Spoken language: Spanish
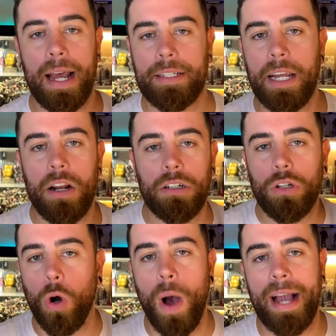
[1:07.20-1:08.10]

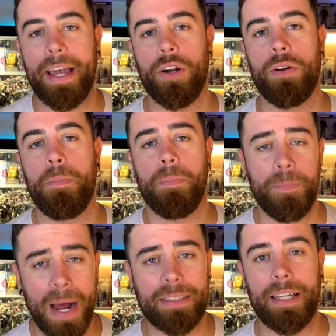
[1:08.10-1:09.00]
Acheron o Acheron
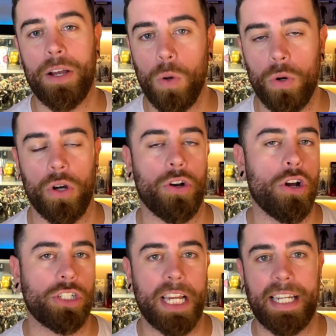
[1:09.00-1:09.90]
parte 1,
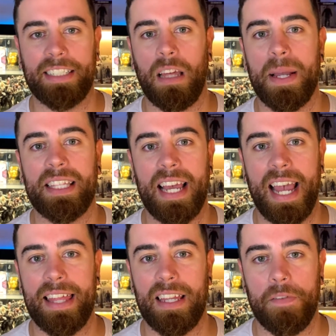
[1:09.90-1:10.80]
no sé exactamente a
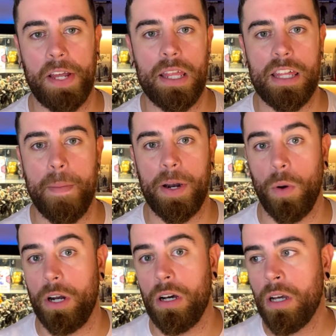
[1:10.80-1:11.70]
qué hace referencia, pero
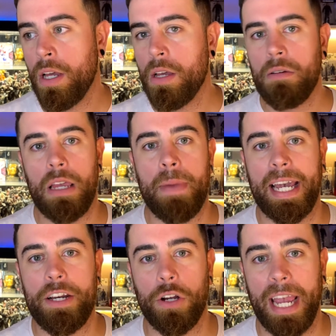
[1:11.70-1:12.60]
bueno,
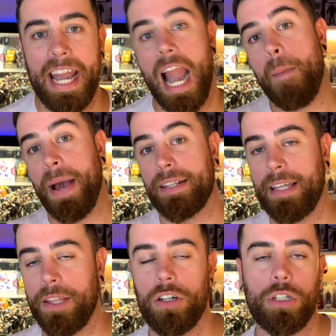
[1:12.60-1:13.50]
imagino que en la
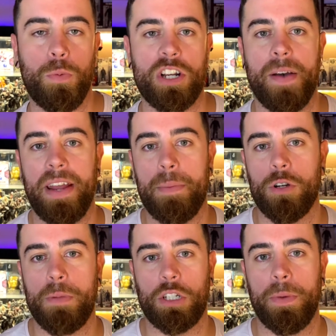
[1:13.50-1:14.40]
parte 2 pues ya
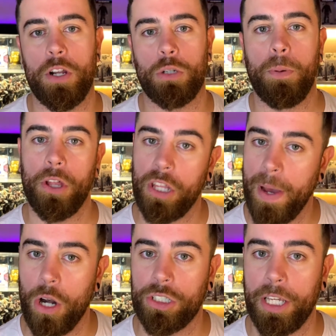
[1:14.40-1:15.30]
veremos más o menos por dónde
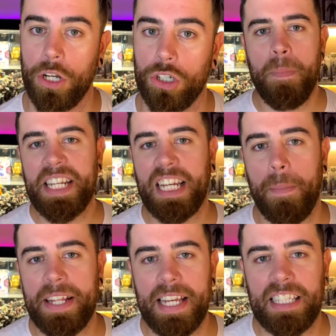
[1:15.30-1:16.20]
van los tiros
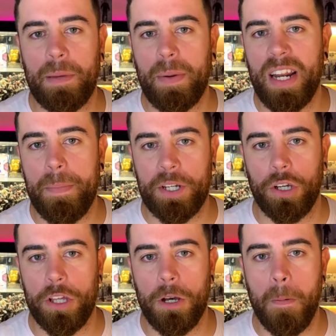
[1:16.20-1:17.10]
básicamente este primer
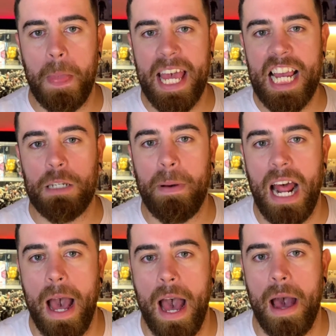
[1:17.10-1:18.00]
episodio es
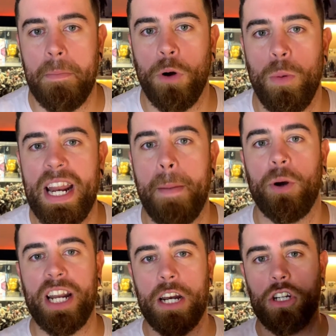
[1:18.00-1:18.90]
para volver a
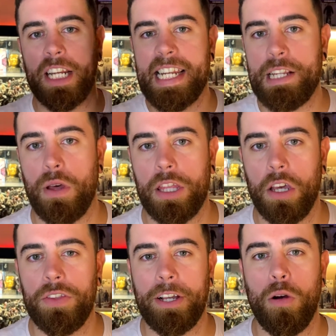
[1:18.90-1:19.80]
ponernos en
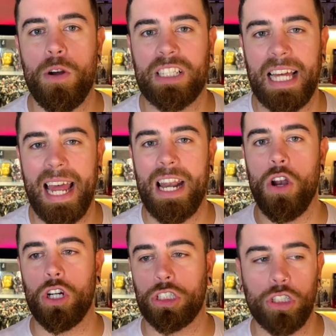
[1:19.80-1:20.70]
situación de cómo están
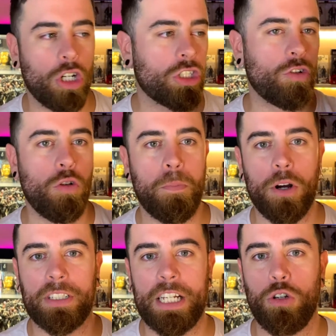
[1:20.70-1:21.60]
los dos
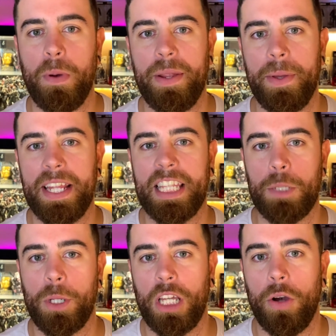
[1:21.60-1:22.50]
grupos de
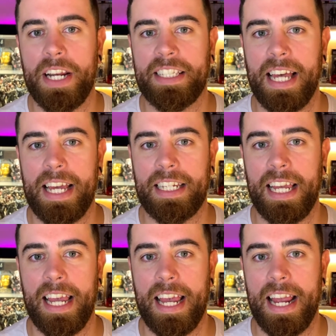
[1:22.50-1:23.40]
supervivientes protagonistas
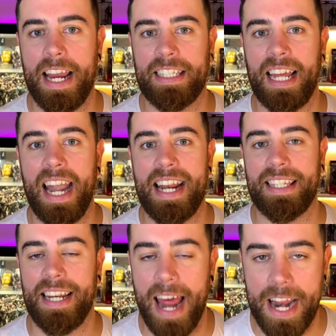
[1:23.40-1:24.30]
que están en
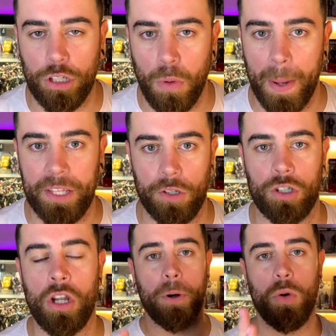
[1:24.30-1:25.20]
escena en estos
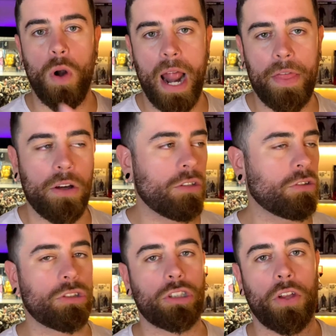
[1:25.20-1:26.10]
momentos. Por un
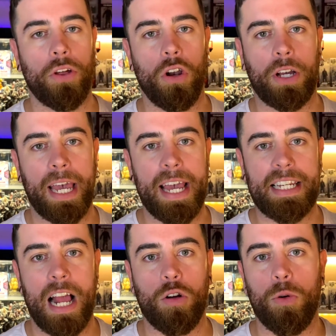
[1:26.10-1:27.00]
lado, todo lo que
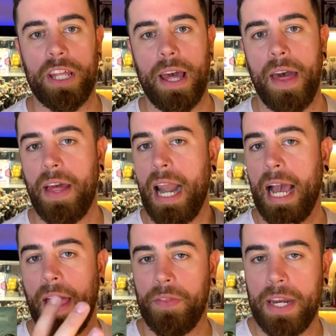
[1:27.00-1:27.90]
es la comunidad de
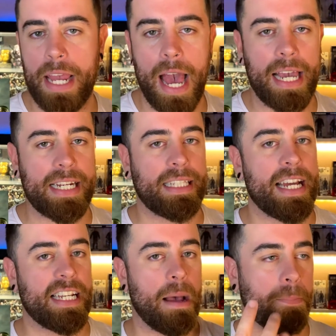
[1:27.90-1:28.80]
Alejandría, que
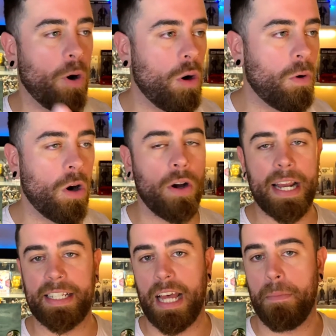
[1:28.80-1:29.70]
está hecha polvo,
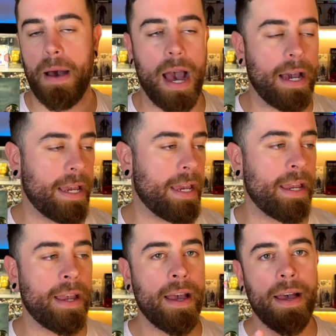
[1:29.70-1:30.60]
está
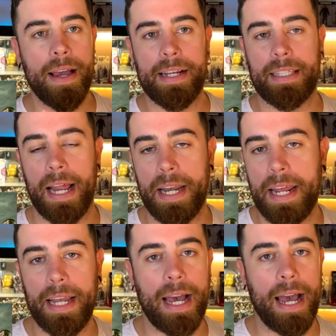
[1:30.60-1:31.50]
Maggie, está
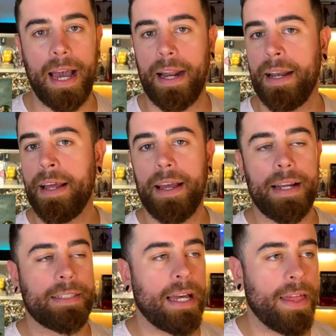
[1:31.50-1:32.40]
Negan,
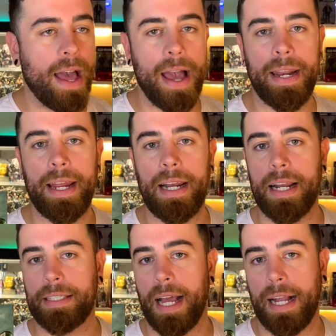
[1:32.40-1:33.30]
está Daryl,
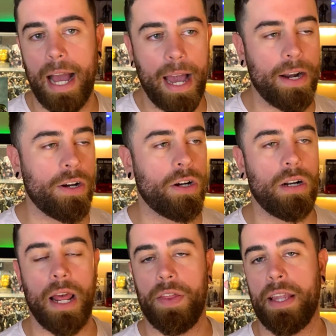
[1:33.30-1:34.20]
está
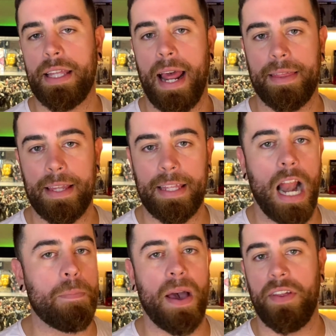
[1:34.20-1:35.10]
Carol, etcétera,
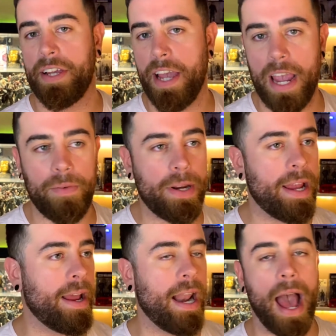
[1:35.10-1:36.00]
etcétera, el padre
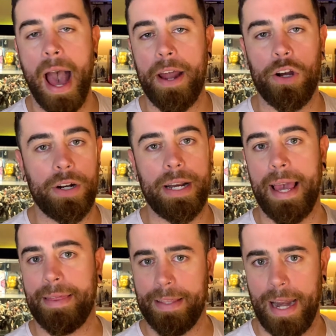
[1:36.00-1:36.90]
Gabriel, Aaron,
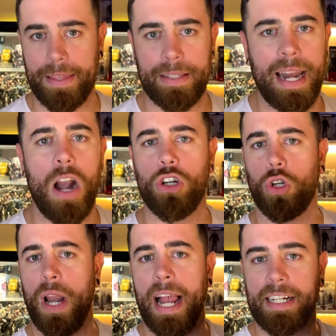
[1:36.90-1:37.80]
etcétera, etcétera, los
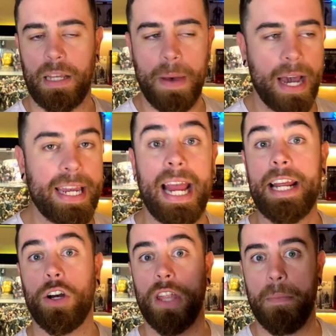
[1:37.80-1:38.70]
colegas de Maggie, el
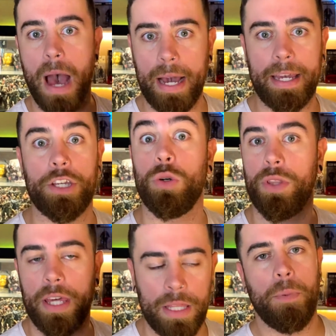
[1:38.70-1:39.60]
hijo de Maggie,
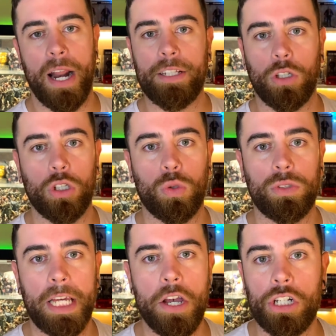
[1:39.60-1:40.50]
Judith, por ahí todos
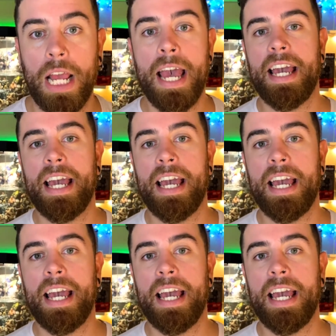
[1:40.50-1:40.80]
juntillos.